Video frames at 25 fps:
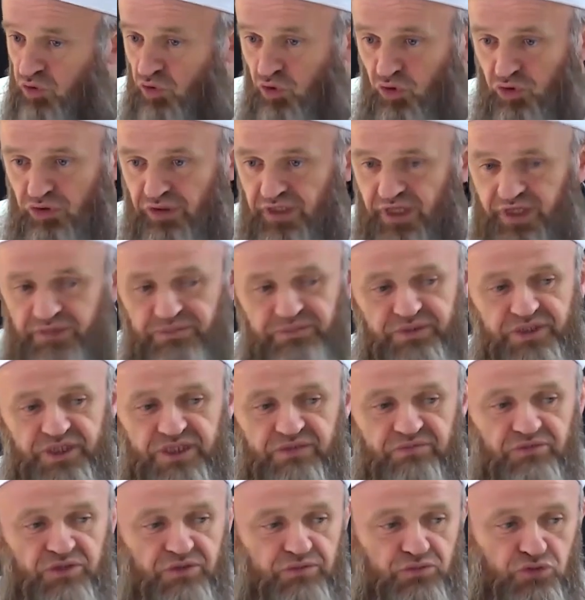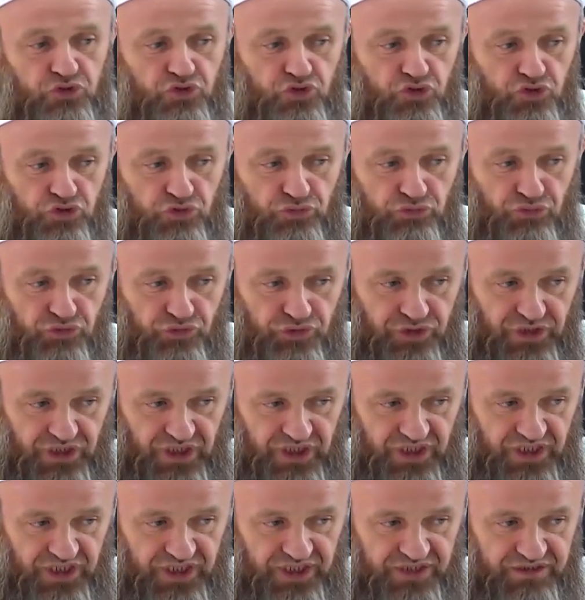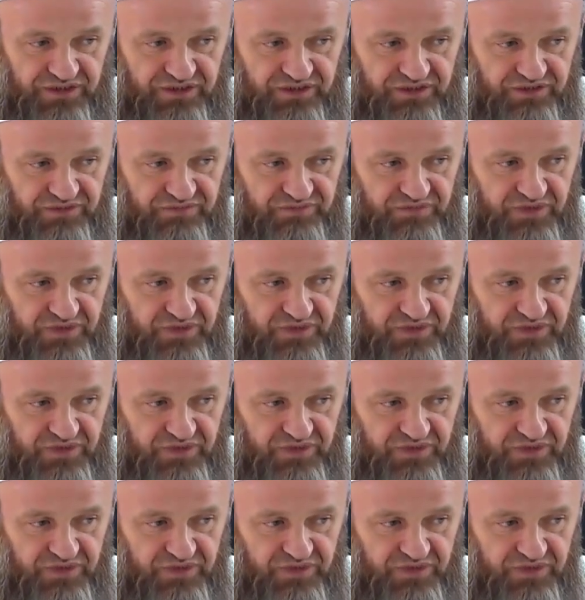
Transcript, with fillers: Onlar bizim gibi sorumlu değillerdir.